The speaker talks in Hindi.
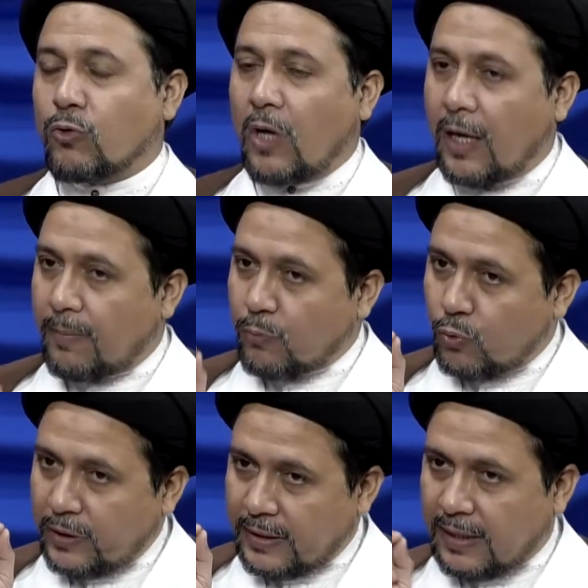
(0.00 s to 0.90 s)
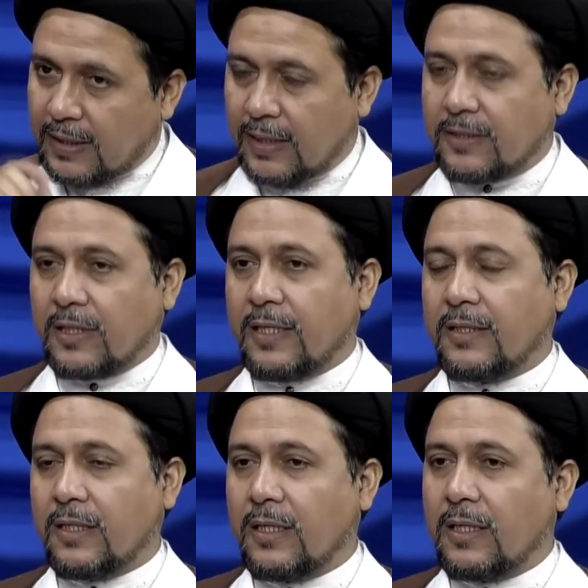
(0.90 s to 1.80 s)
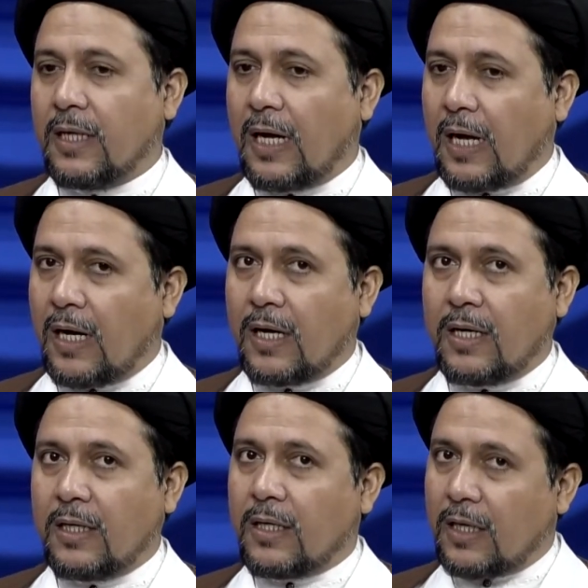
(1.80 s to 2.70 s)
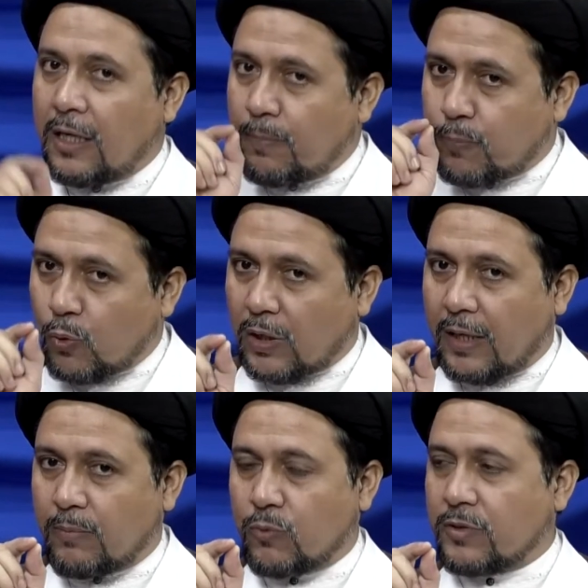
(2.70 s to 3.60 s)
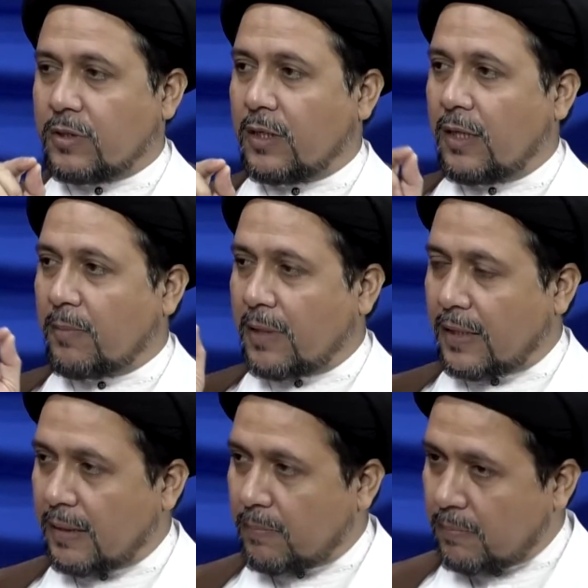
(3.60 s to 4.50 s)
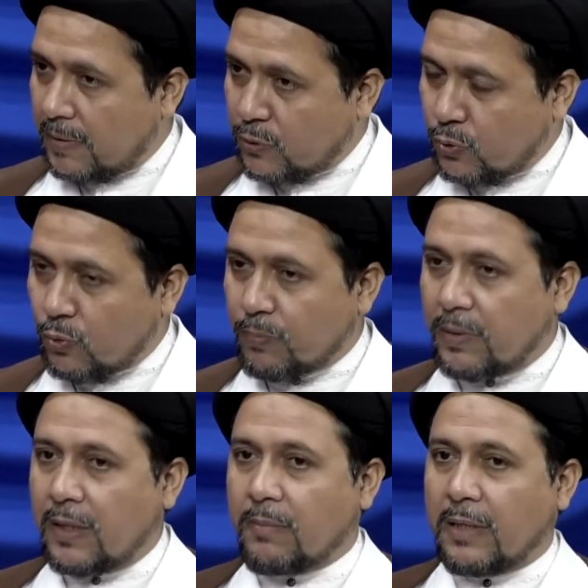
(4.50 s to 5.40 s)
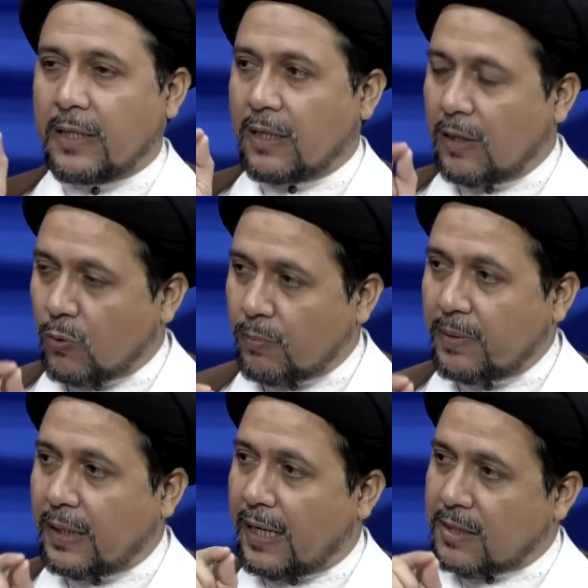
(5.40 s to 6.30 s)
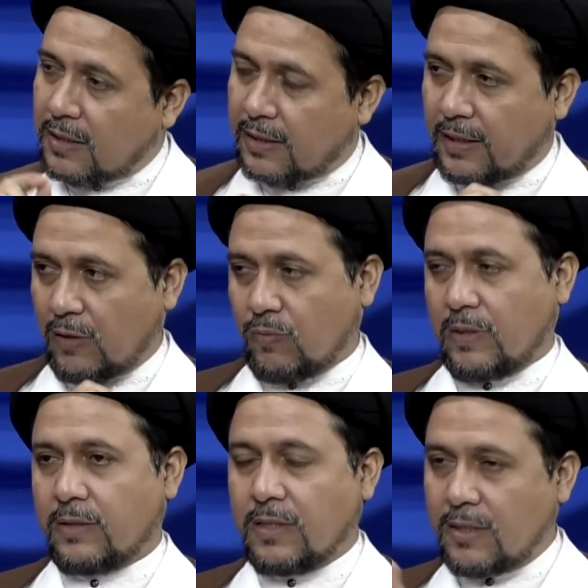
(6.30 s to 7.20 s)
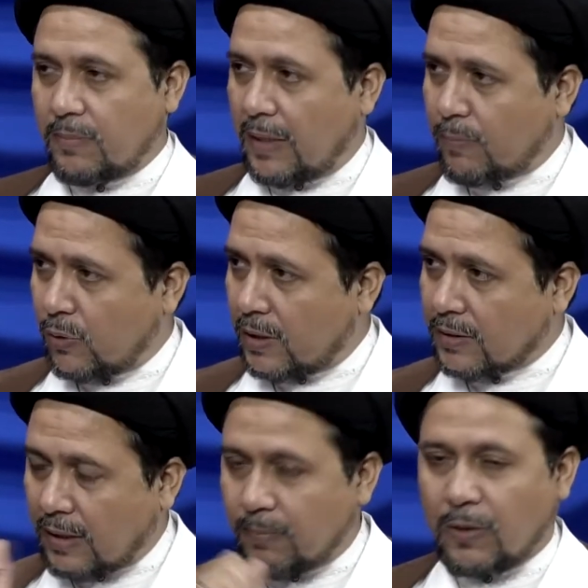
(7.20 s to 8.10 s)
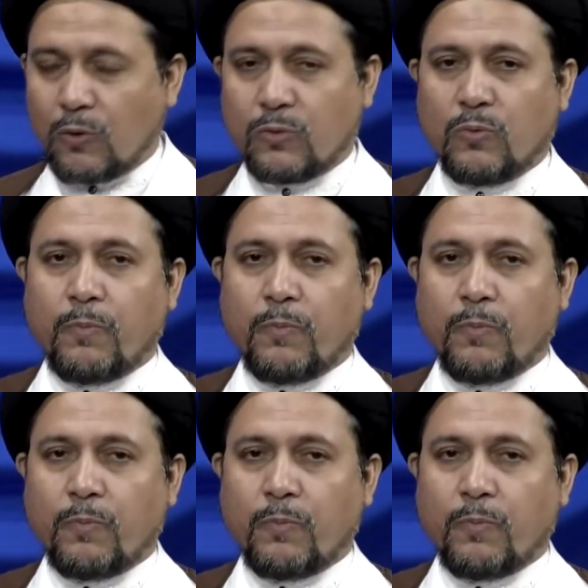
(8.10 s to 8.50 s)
तो हमको ये देखना चाहिए कि आखिर इन प्रोग्रामों से हमारे बच्चों पर हमारे घरों पर असर क्या हुआ जैसे मैं आपको एक एग्जांपल और दूँ